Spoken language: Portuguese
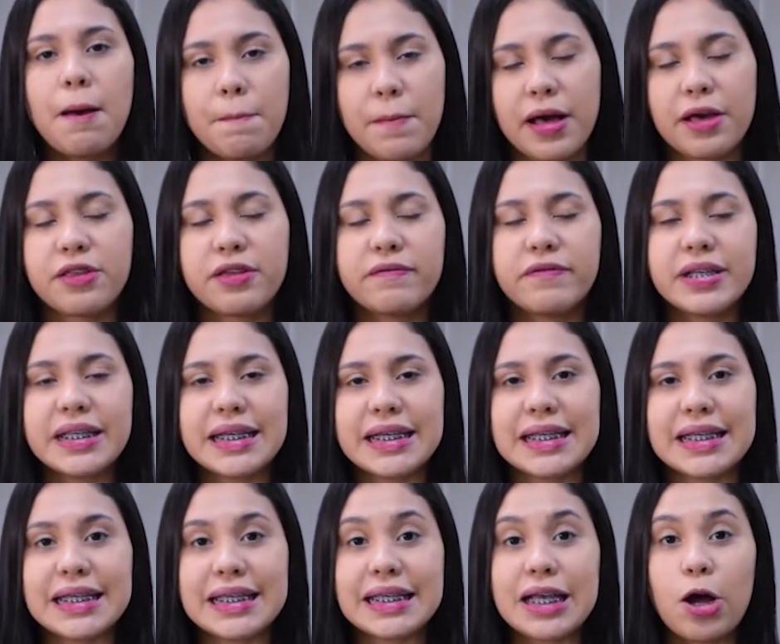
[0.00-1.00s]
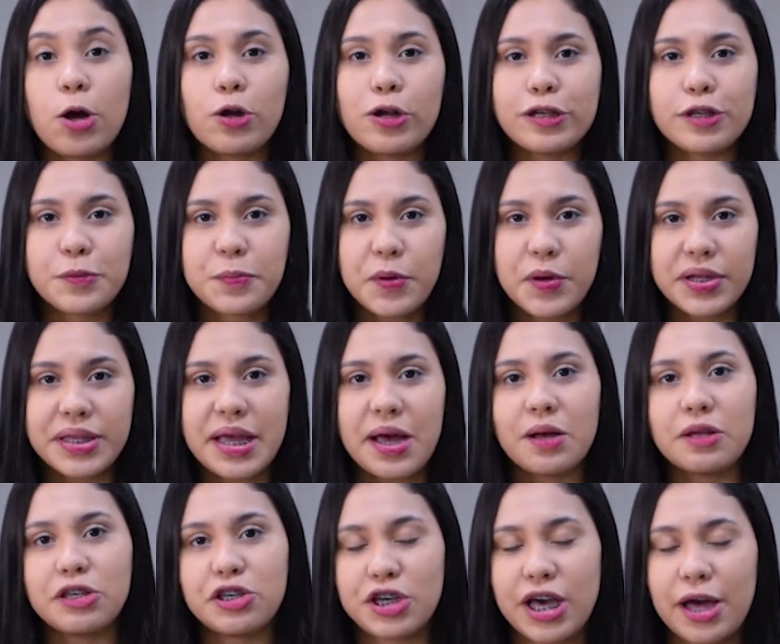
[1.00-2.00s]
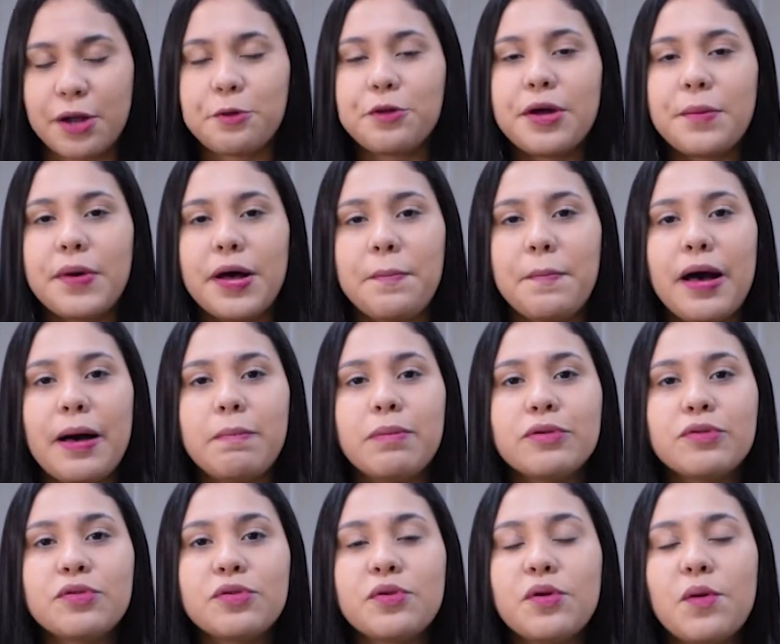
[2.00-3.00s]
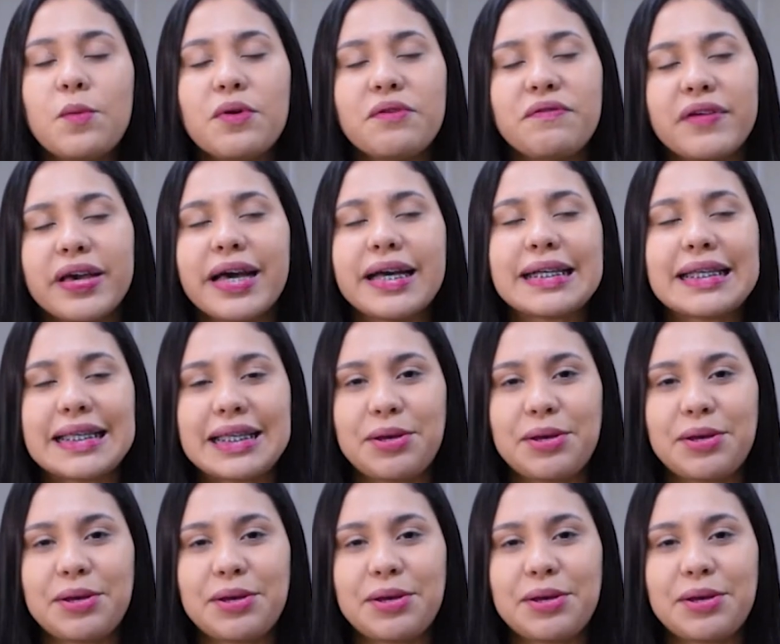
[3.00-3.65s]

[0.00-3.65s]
basta você acessar o nosso portal diariodomapá.com e ficar